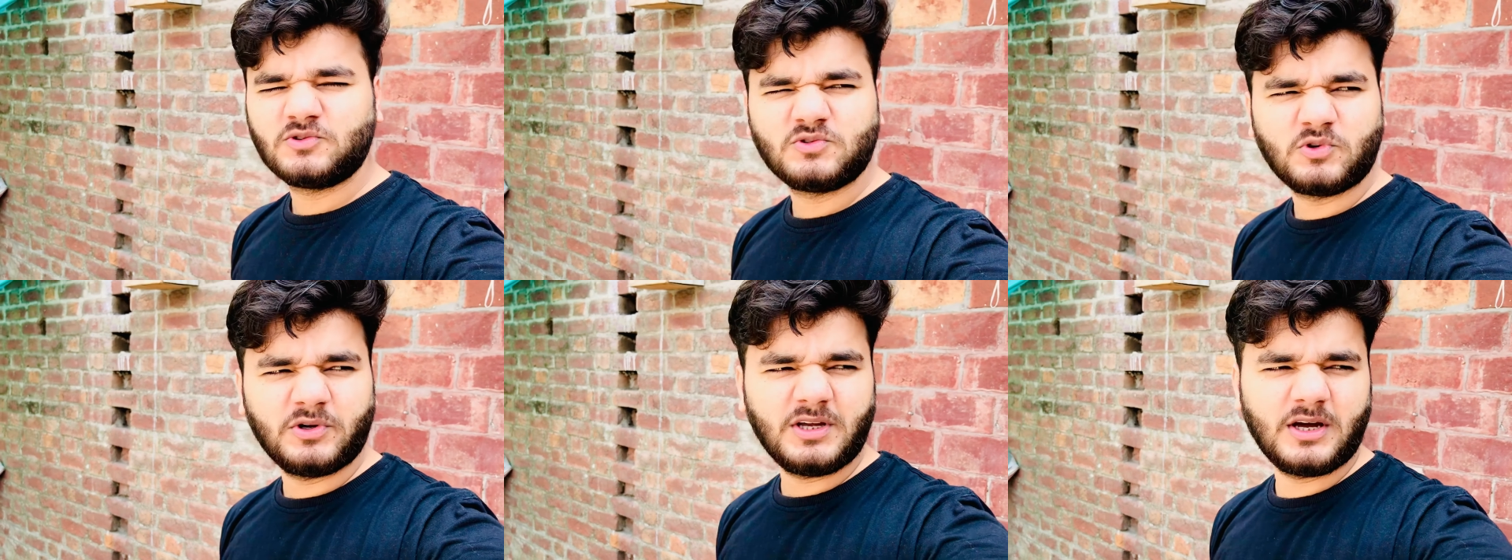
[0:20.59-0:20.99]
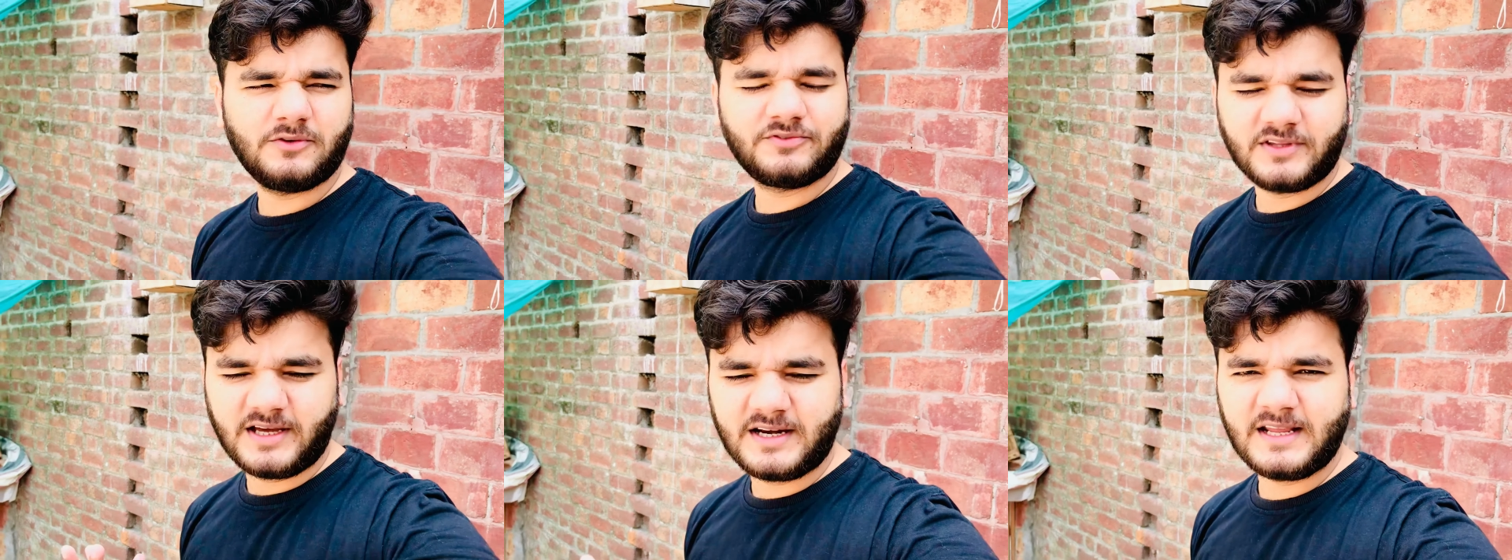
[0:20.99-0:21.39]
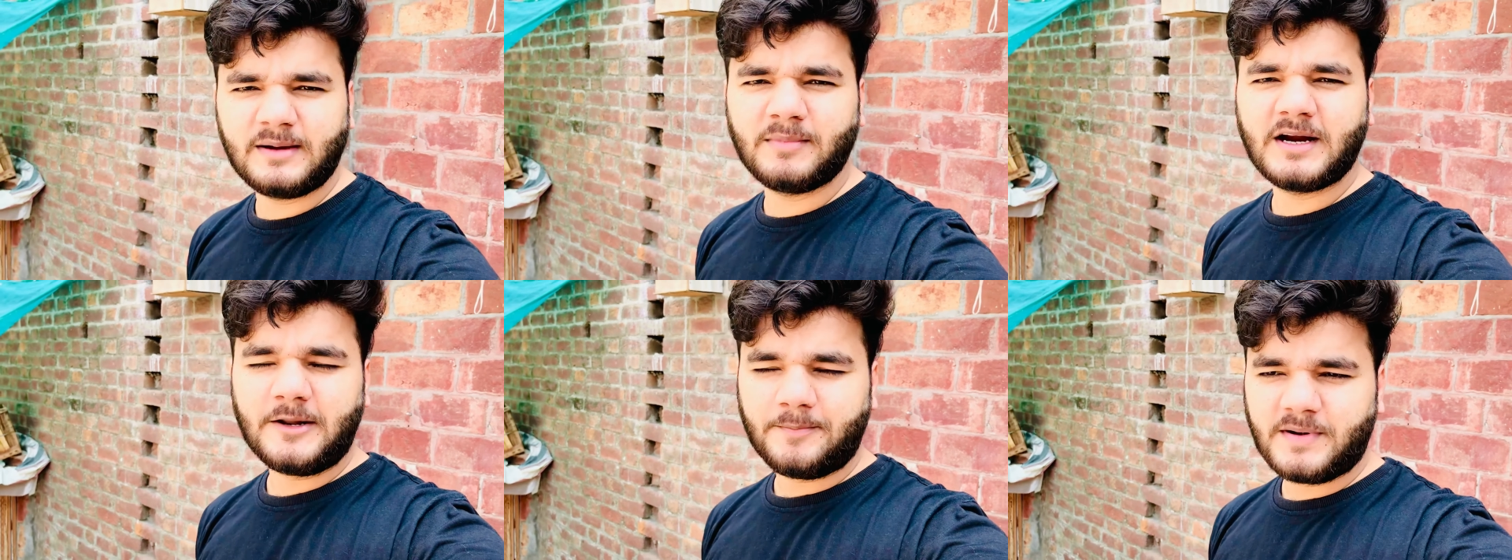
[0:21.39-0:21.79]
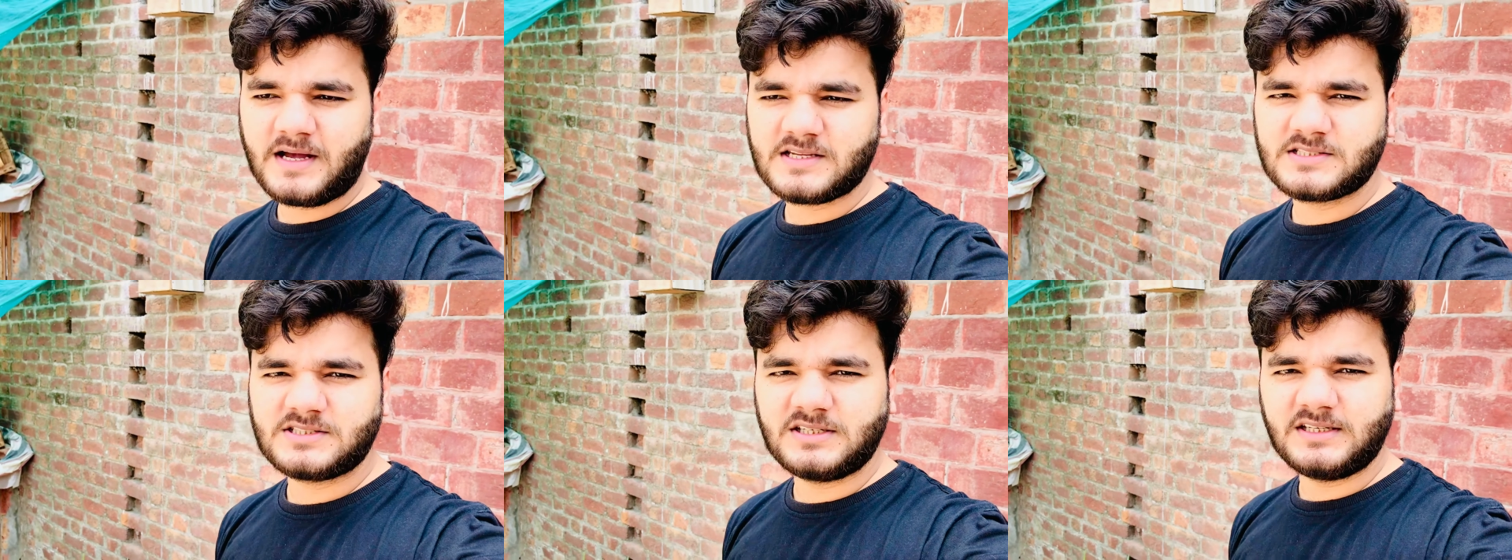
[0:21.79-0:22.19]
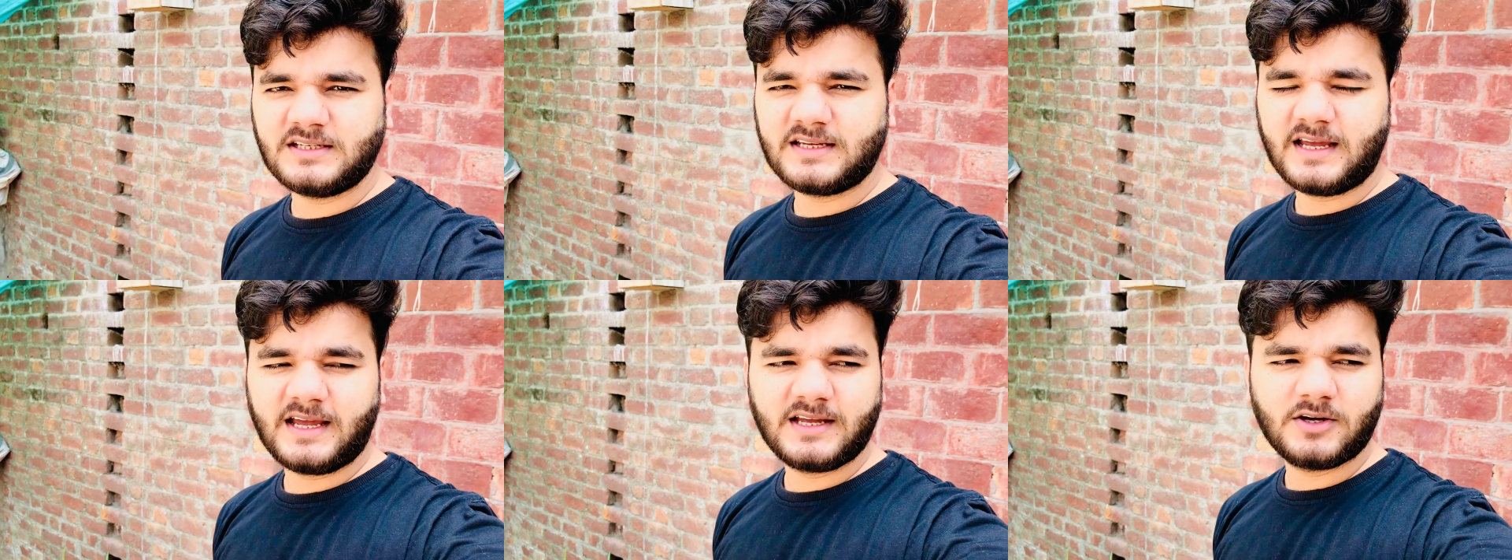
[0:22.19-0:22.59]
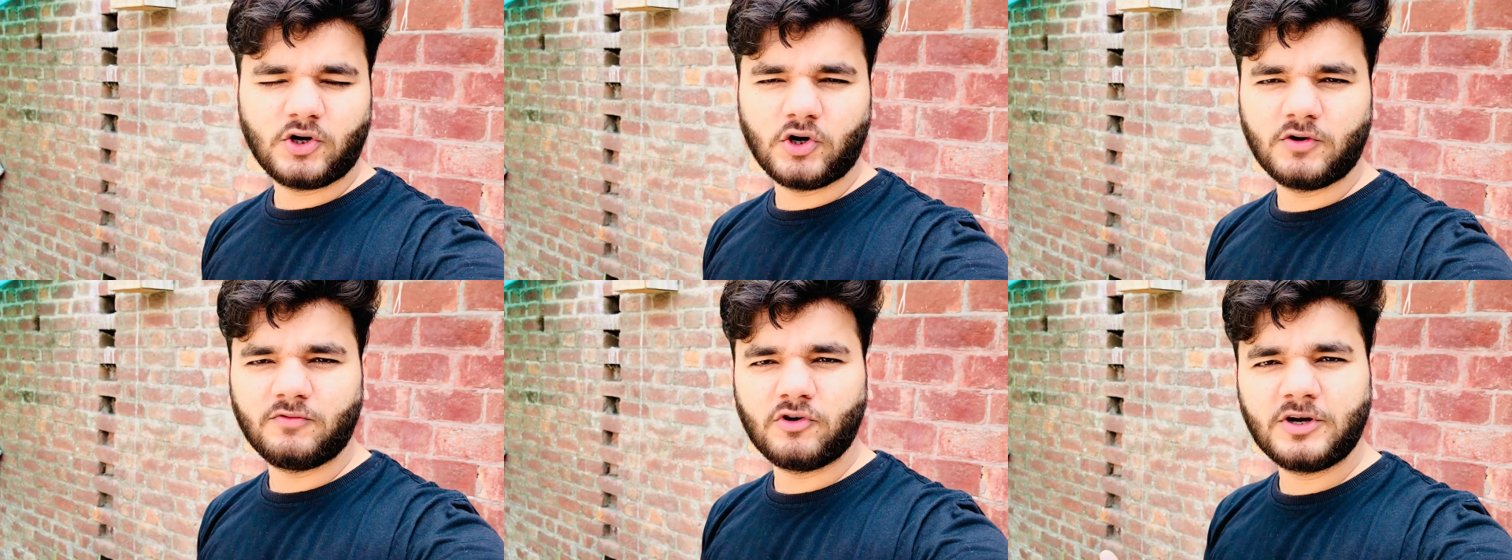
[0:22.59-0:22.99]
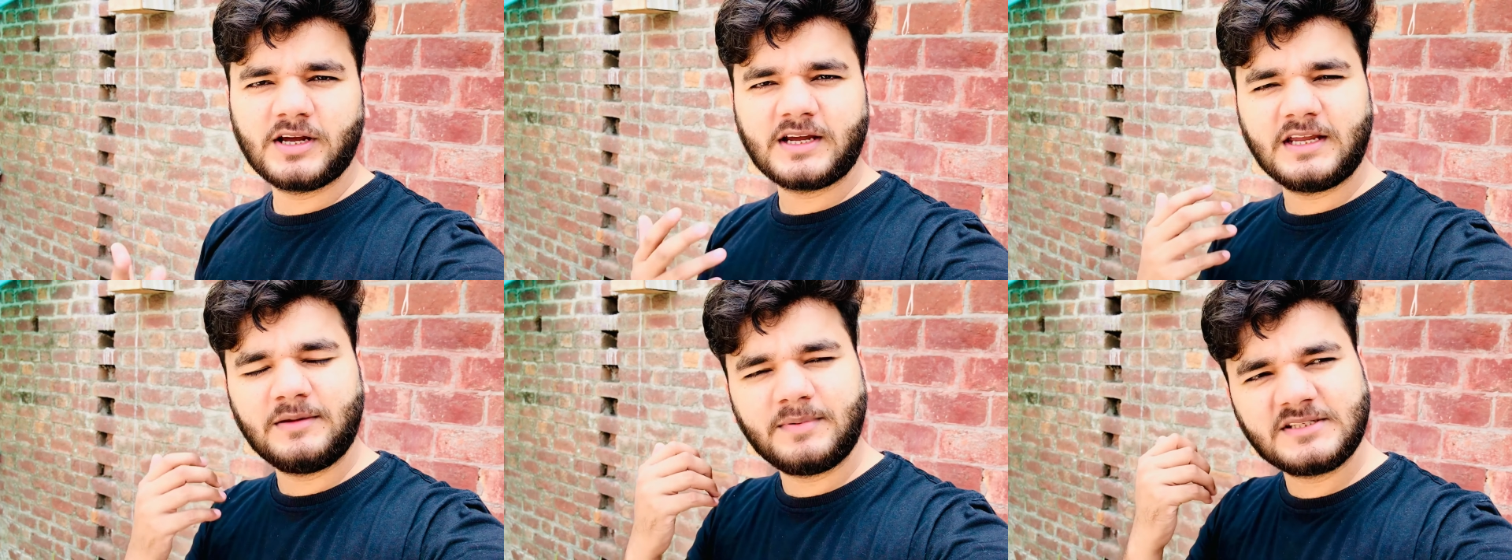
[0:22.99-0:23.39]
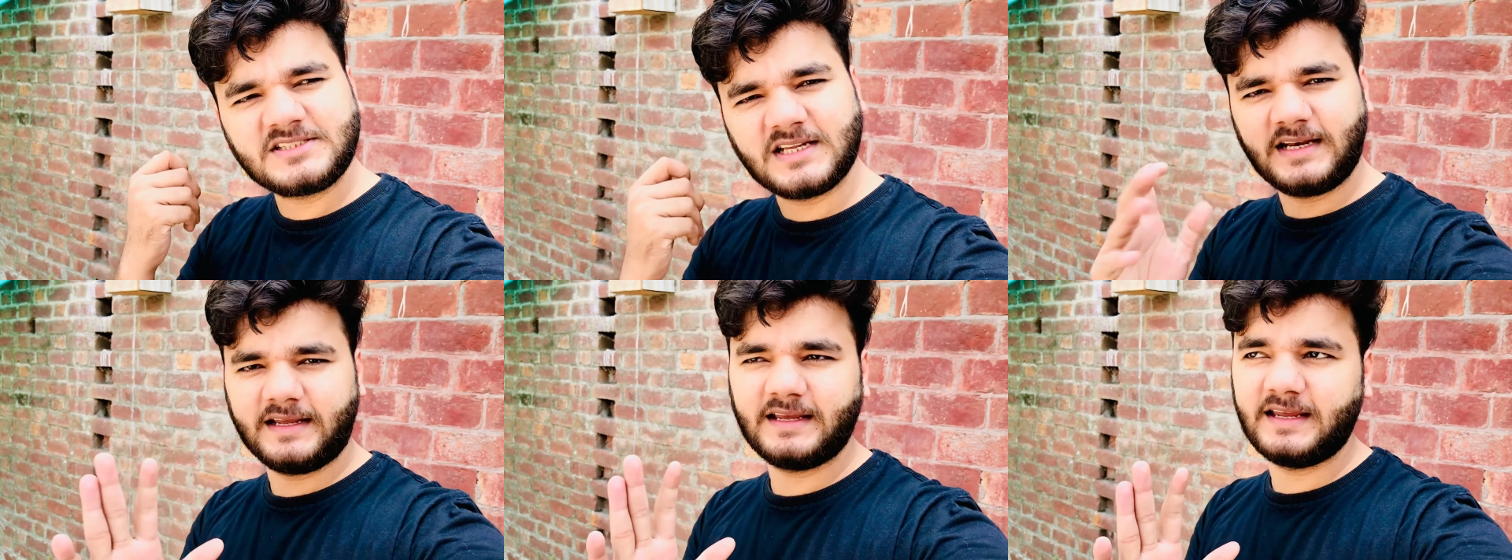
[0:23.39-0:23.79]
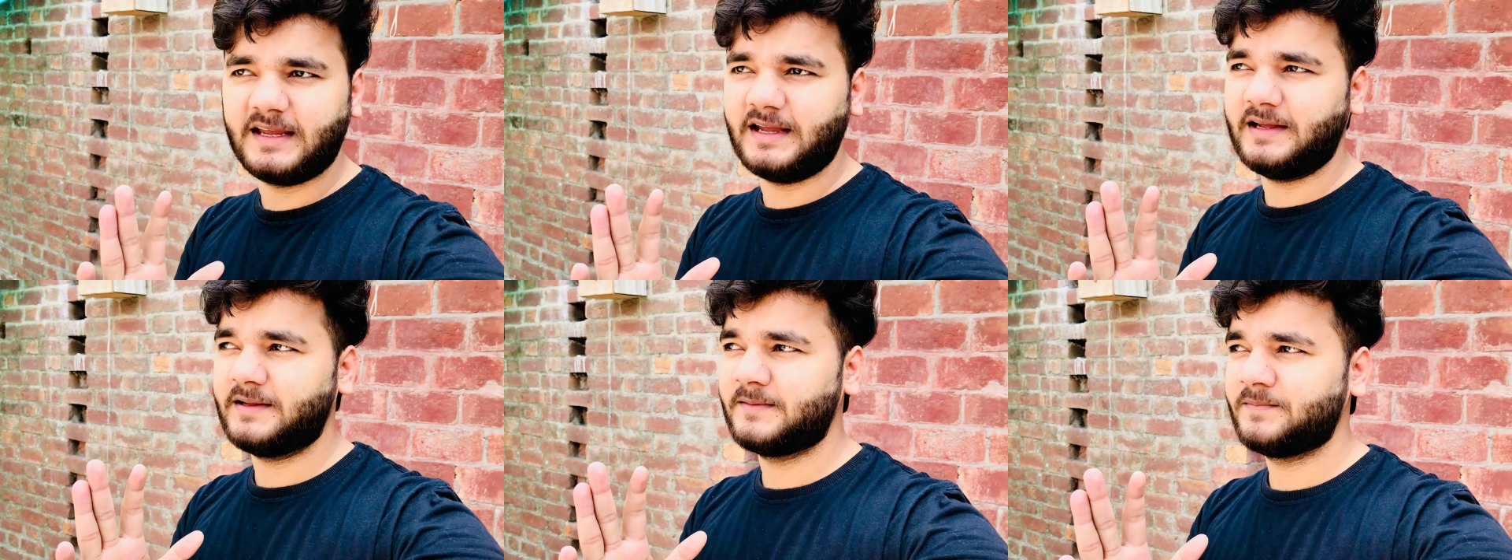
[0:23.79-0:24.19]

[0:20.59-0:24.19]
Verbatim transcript: कोई हफ्ता रहे हमारे पास ठीक है और वो ना कहीं पर चले गए हैं